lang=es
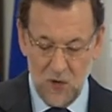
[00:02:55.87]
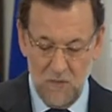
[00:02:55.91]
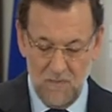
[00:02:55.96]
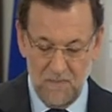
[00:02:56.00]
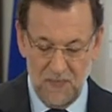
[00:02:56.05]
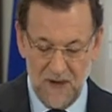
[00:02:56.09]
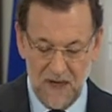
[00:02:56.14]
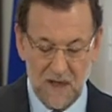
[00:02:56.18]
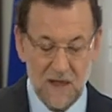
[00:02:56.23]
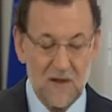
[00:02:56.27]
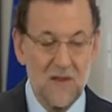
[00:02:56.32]

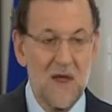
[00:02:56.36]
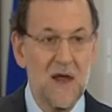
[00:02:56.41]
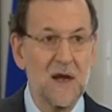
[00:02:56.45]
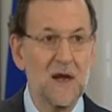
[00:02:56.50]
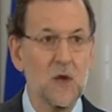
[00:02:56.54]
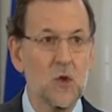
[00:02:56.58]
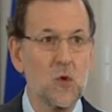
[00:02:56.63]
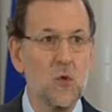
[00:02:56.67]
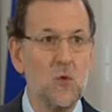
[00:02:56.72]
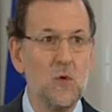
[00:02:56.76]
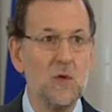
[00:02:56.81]
complejidad
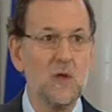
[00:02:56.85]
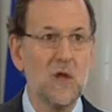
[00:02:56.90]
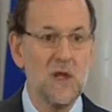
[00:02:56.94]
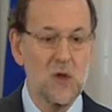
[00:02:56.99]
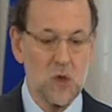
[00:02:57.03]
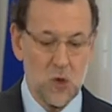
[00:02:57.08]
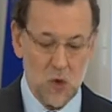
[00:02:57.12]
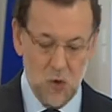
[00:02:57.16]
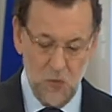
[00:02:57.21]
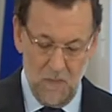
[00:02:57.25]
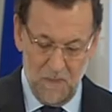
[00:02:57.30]
resulte
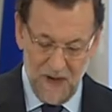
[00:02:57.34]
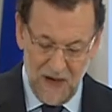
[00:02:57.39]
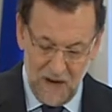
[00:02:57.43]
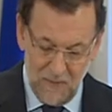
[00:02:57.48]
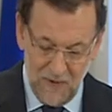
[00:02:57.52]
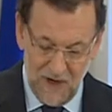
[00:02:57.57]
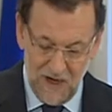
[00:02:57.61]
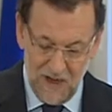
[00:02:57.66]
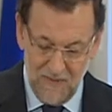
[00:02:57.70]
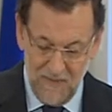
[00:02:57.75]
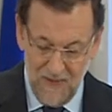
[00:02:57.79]

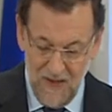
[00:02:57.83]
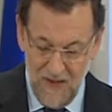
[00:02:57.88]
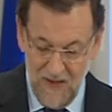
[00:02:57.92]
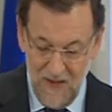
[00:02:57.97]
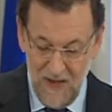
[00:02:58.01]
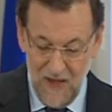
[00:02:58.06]
insuperable